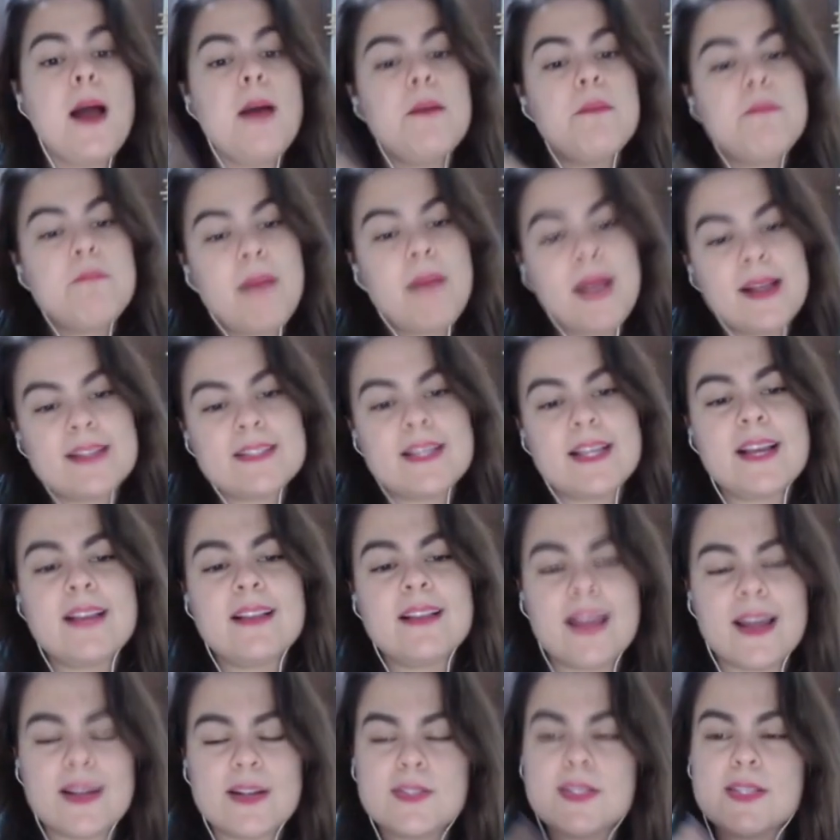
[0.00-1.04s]
mas é
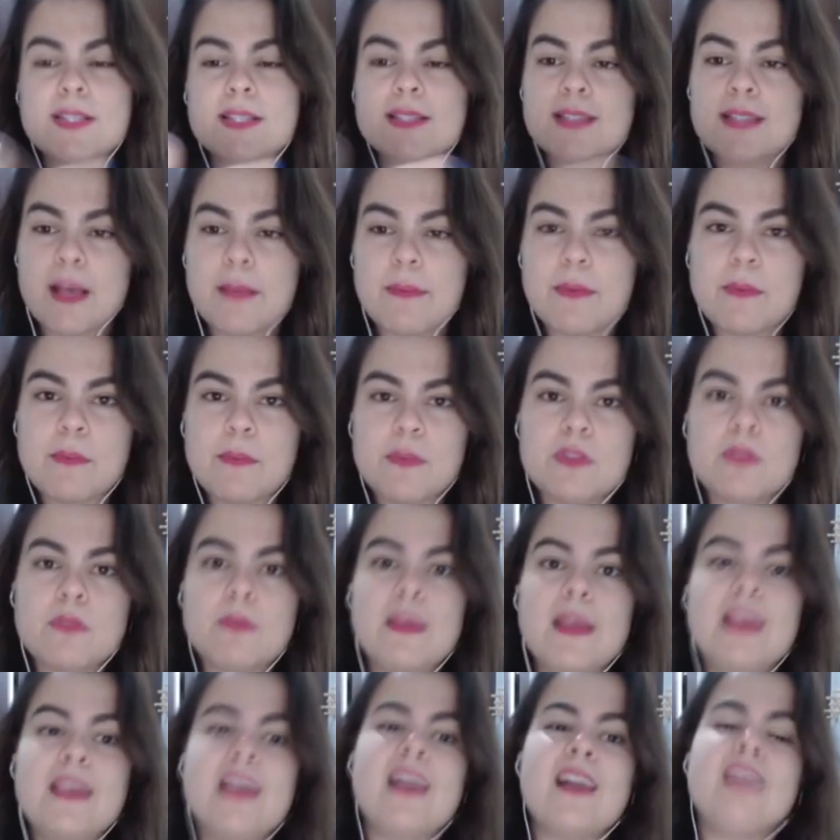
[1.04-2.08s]
claro, vocês sabem muito
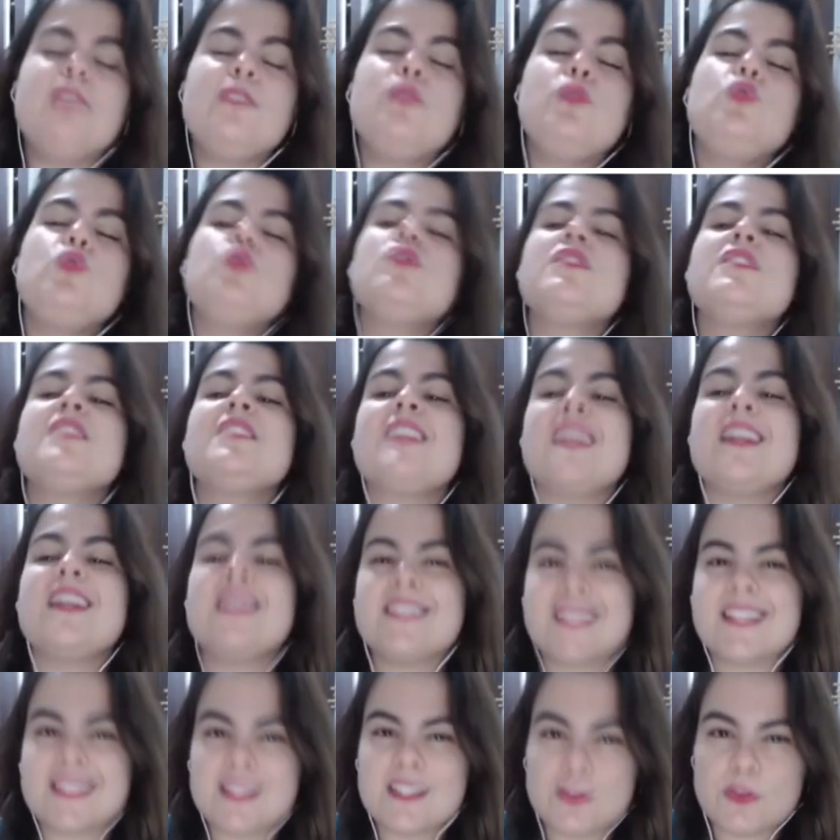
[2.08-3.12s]
bem que a
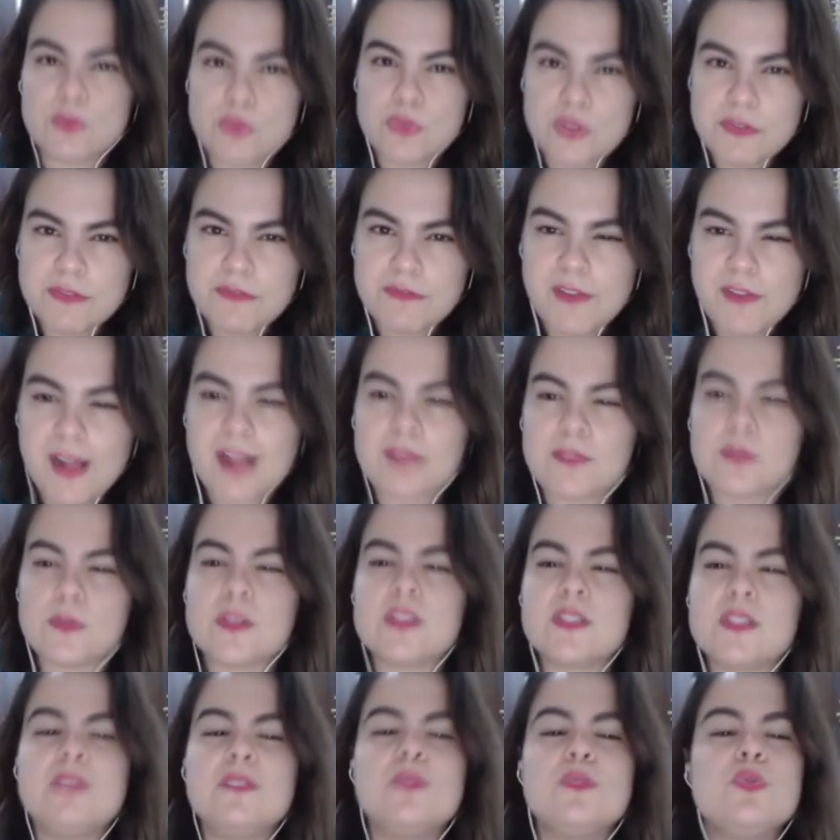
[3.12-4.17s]
industrialização de fato,
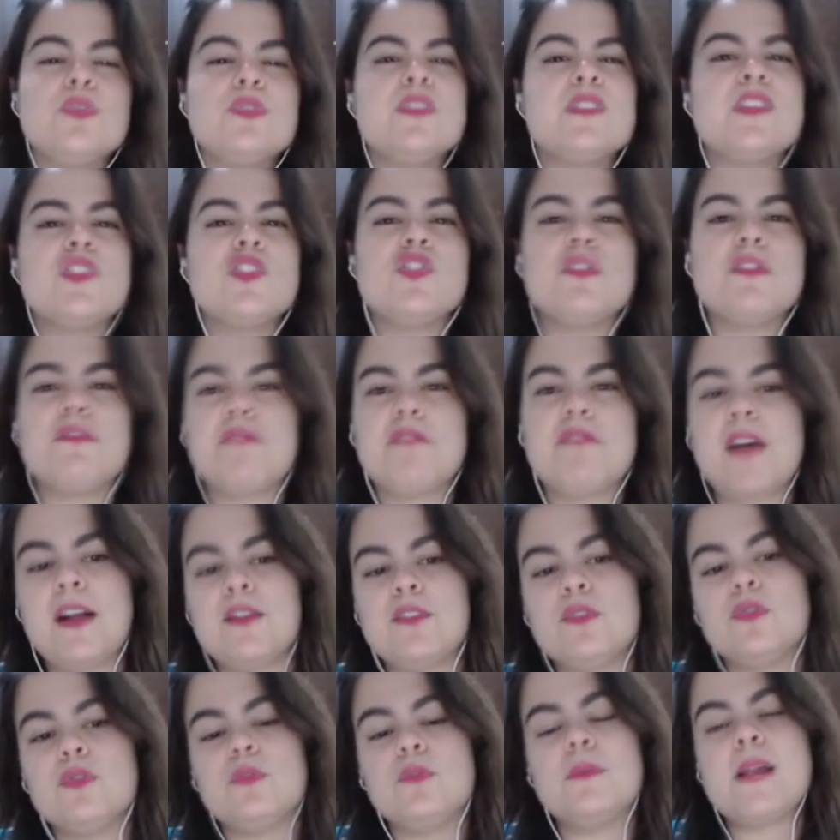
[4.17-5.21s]
as indústrias de
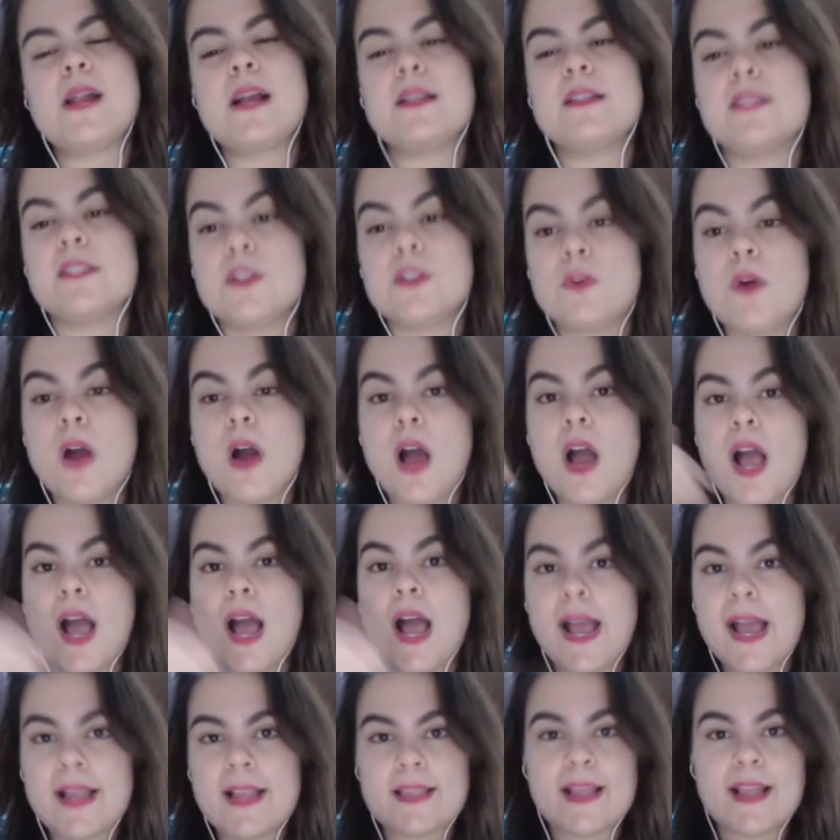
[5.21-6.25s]
fato no Brasil
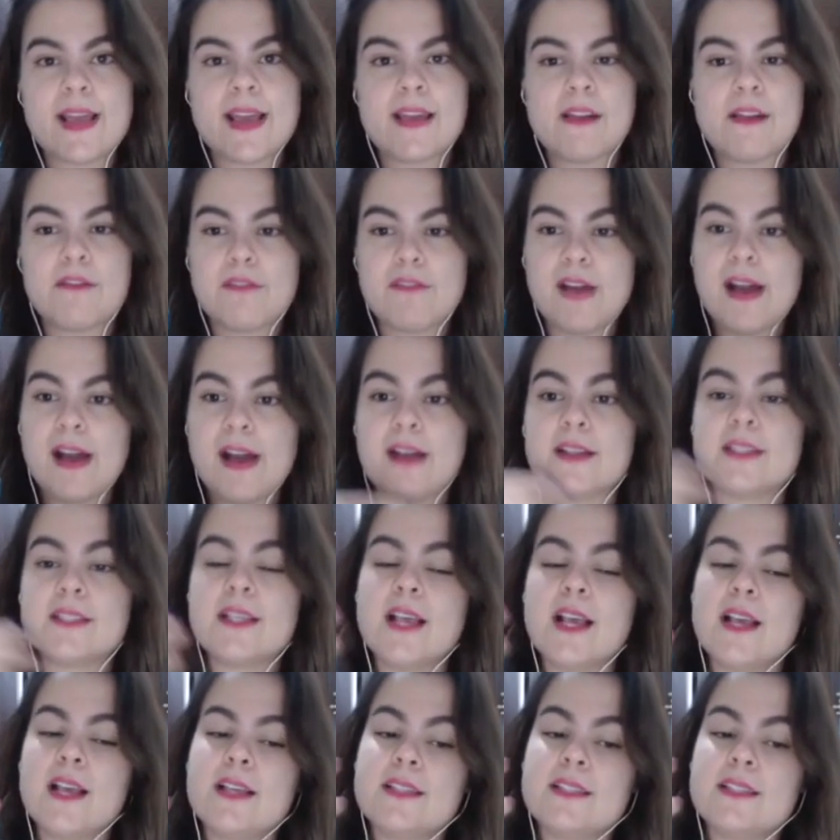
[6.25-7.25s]
é na era Vargas.